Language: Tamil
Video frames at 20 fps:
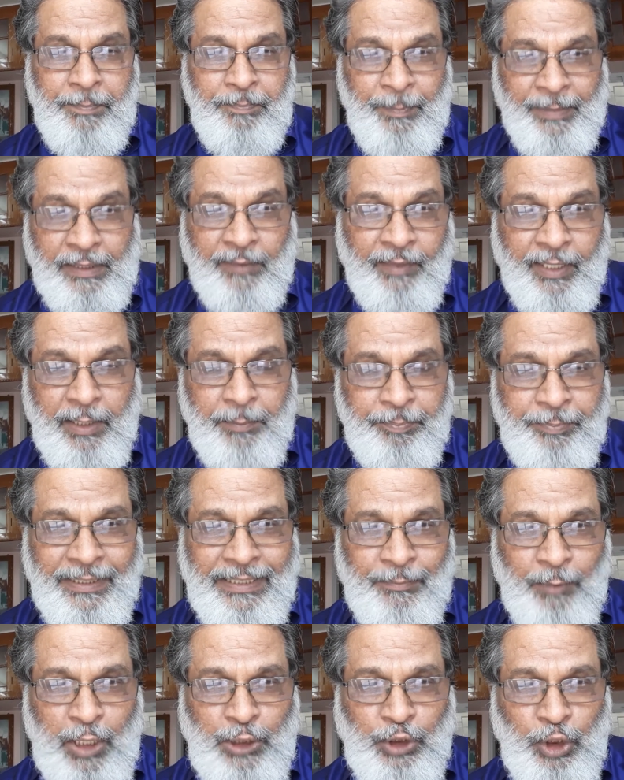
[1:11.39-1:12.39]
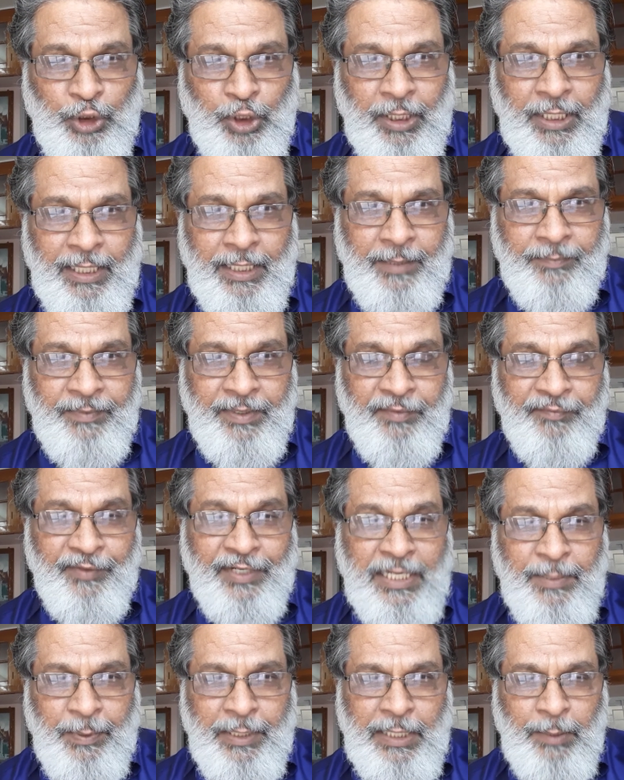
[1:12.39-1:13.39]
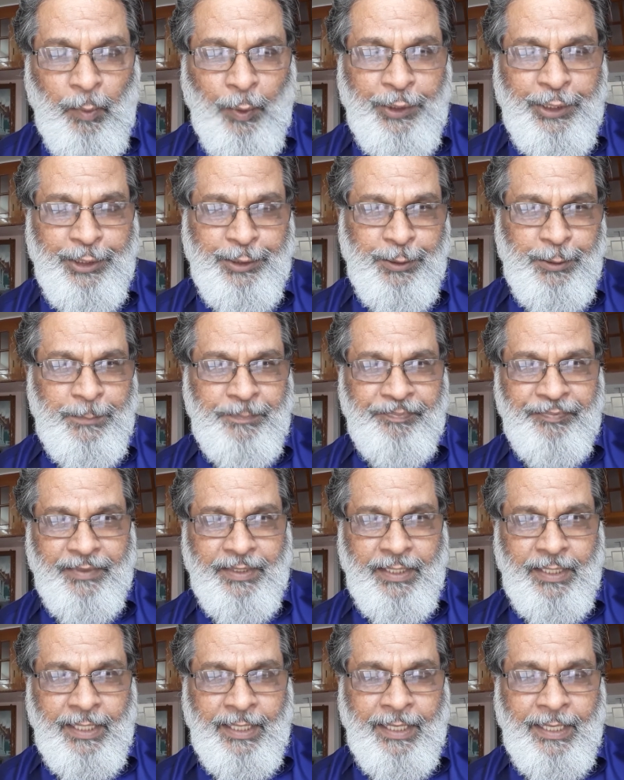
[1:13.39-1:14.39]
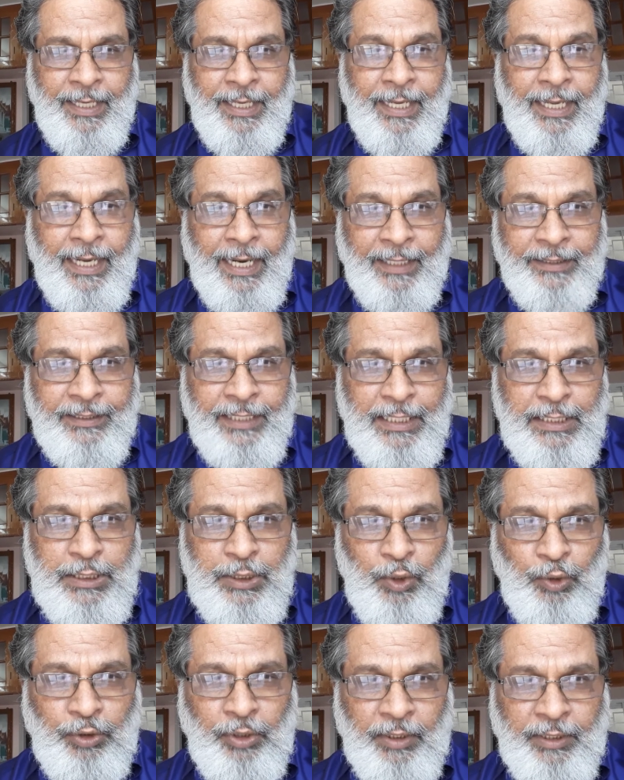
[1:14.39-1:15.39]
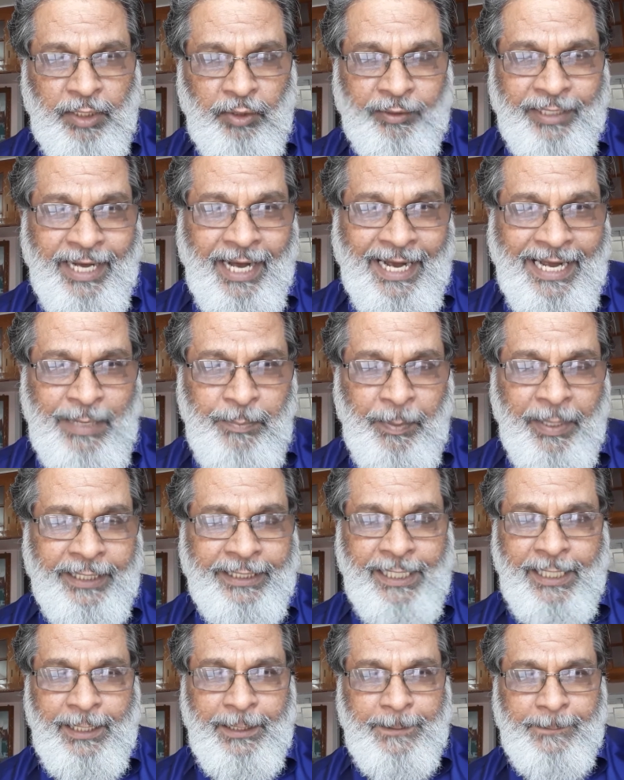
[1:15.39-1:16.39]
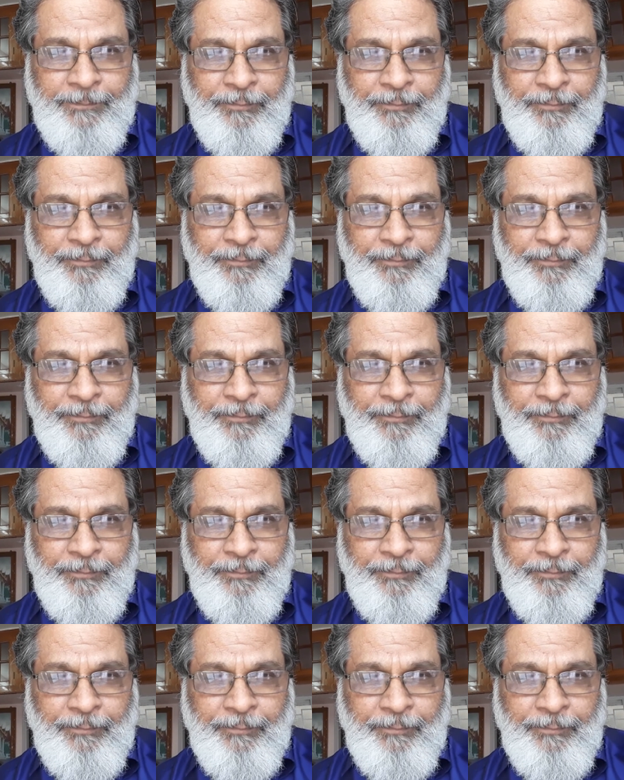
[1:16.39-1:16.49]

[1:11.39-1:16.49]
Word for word: மிக்கவாறும் பிற மொழிச்சொற்களில் விடுபட்டு போயிருக்கும் அந்த சூத்திரத்தினுடைய அடிப்படையில்